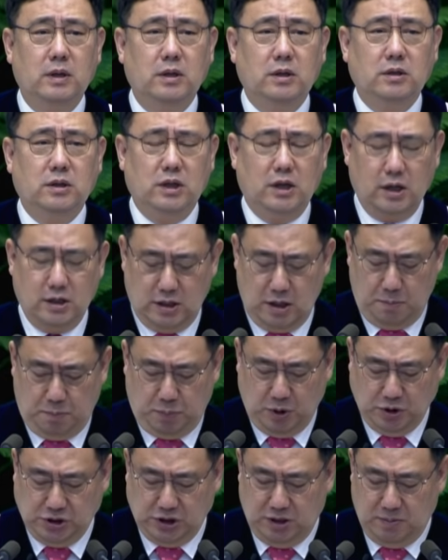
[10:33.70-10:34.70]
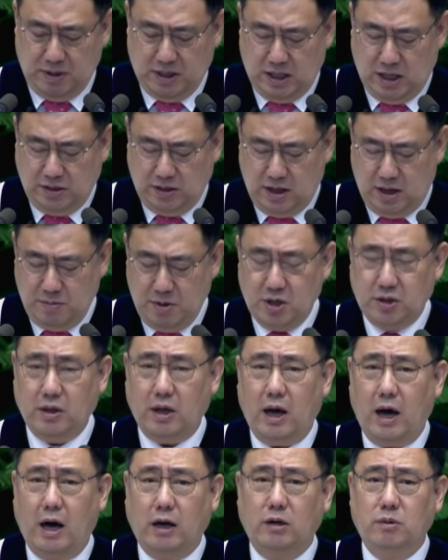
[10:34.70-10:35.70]
네가 예뻐지기만 한다면
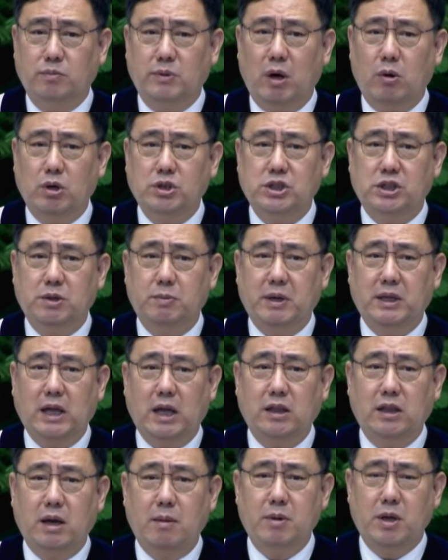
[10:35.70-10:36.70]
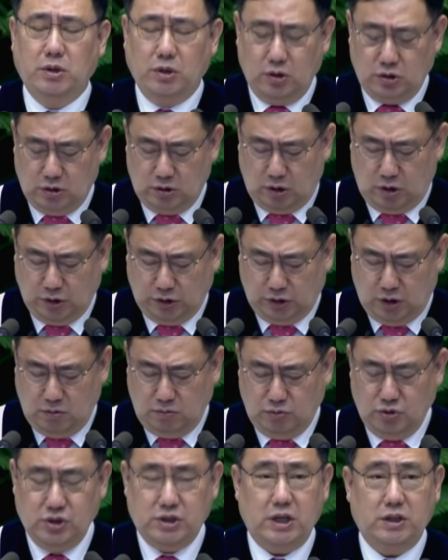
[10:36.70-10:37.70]
아름다워지기만 한다면 너는 어떤
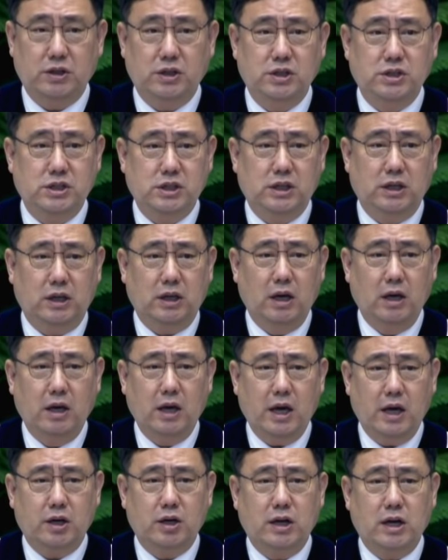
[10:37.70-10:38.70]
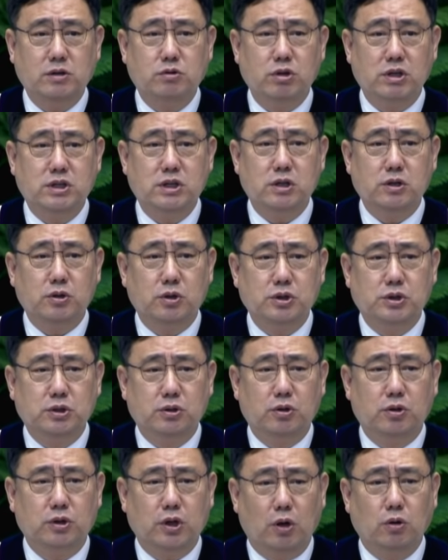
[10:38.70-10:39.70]
문제든지 해결할 수 있을
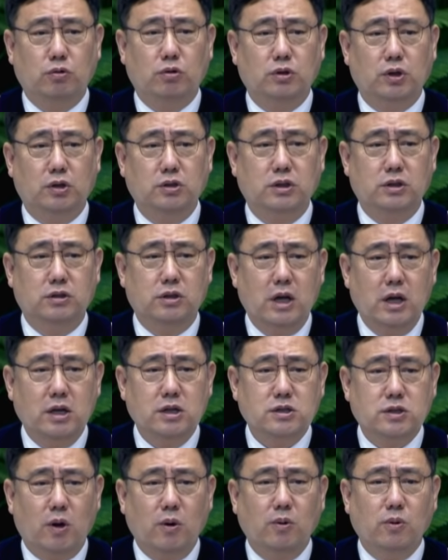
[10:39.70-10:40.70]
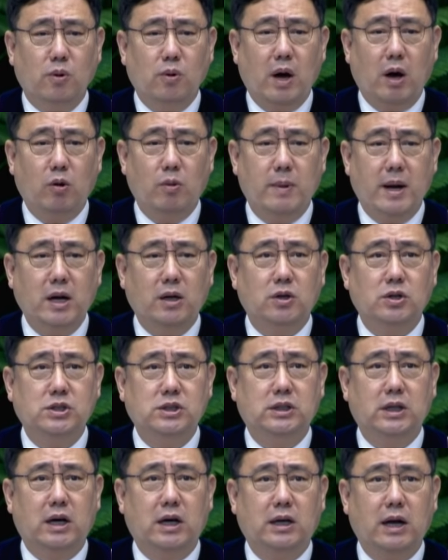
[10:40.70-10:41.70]
것이고 결국 너는 성공하고 말
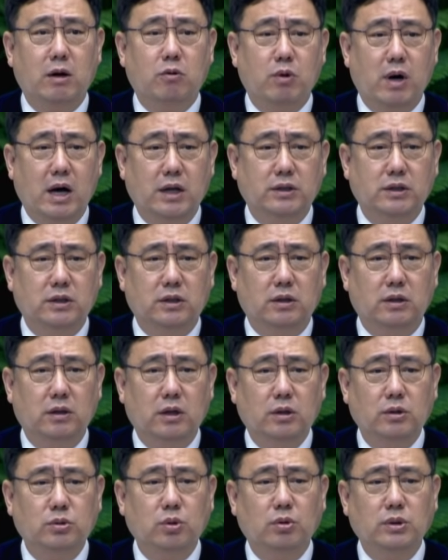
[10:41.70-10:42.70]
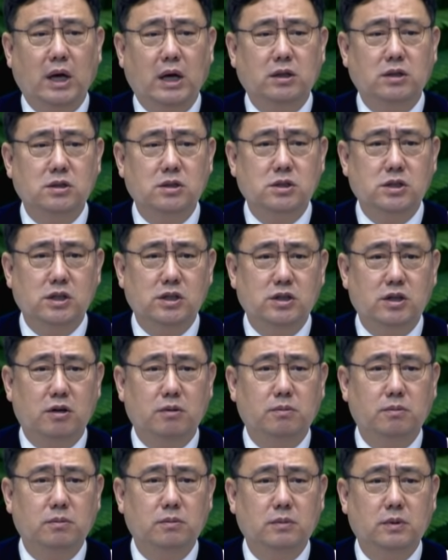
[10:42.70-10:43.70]
것이다라고 하는 또 다른
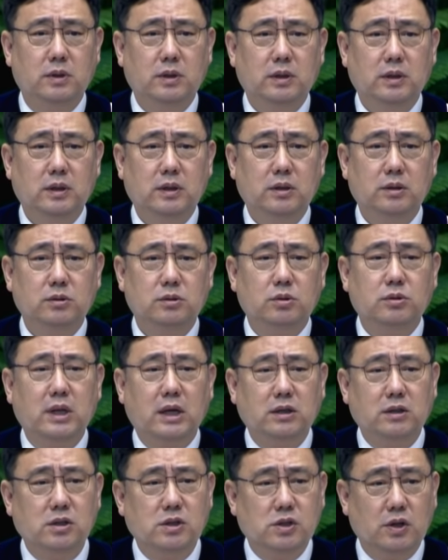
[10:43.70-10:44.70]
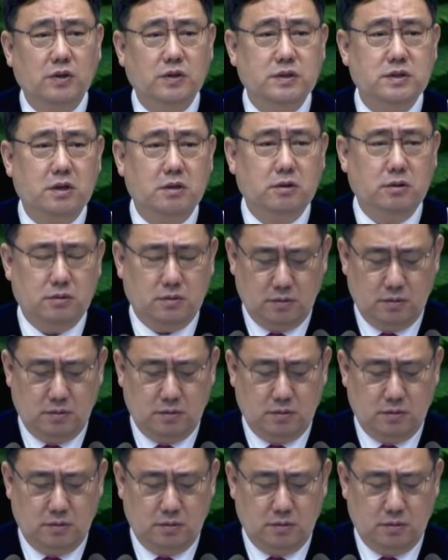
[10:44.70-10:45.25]
신념, 또 다른 전설.